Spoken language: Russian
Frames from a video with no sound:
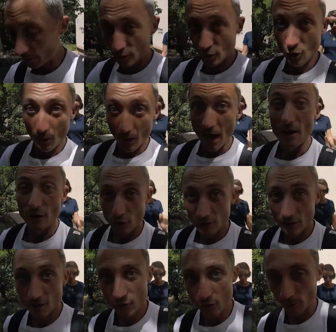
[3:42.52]
пешком. А еще
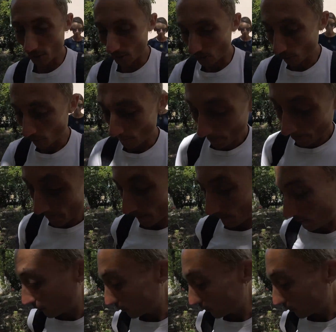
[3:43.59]
знаешь, в чем прикол? Мы,